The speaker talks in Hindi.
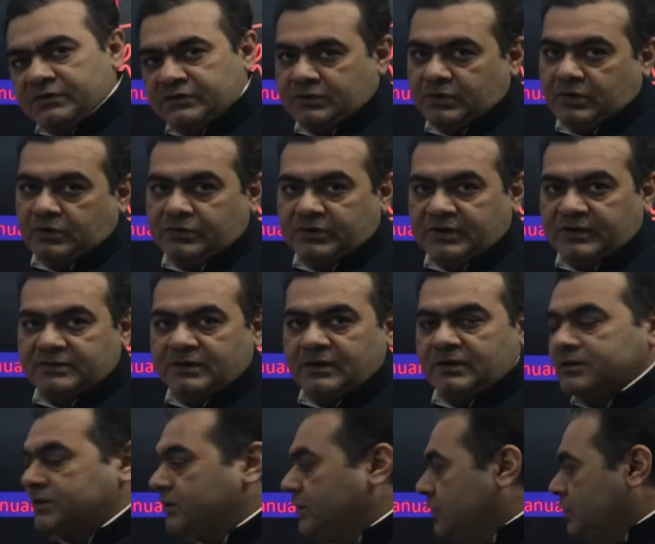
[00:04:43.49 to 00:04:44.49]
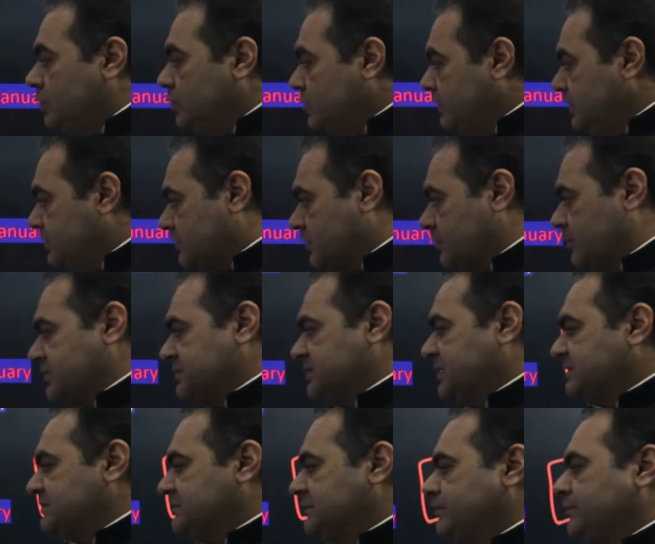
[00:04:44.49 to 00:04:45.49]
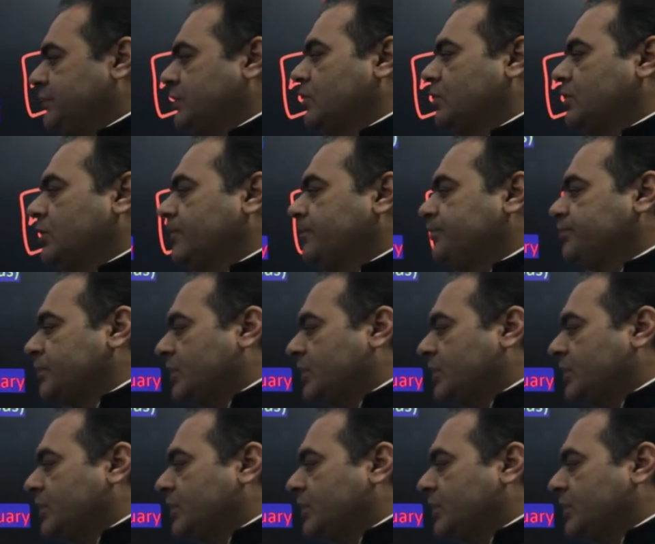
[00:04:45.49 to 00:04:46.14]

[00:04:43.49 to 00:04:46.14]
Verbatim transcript: डिस्काउंट के साथ उन्नीस सौ पचास रुपये होगा